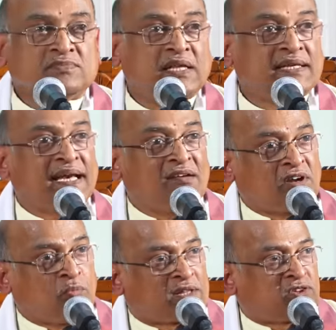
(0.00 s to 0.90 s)
ఎందుకని
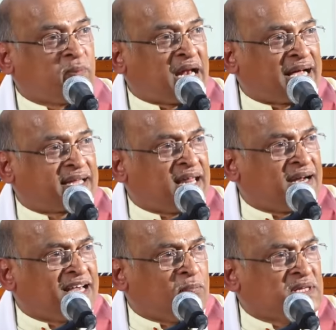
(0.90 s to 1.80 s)
వీడికి మొత్తం మన
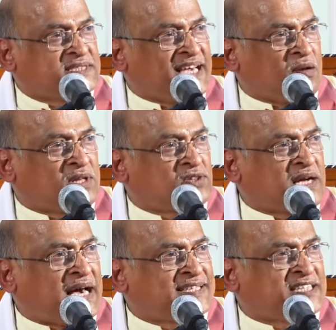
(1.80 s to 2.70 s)
అక్రాలన్నీ అమ్మించేయాలి మొత్తం
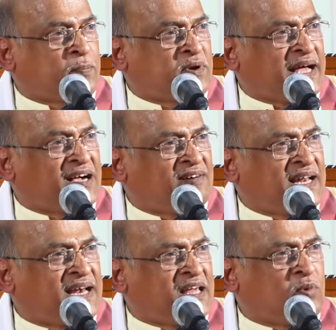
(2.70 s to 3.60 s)
కాలసర్పయాగం
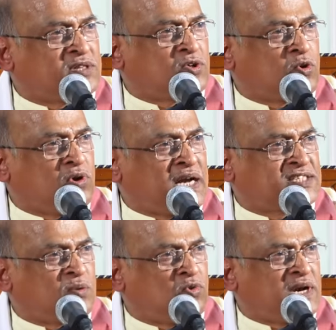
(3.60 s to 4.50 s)
అనాలి మొత్తం రెండు
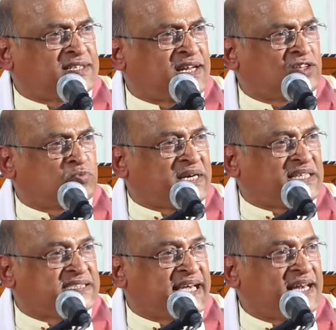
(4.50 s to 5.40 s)
లక్షలు మూడు లక్షలు ఖర్చు
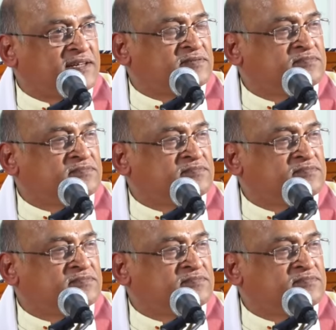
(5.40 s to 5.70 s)
పెట్టించేయాలి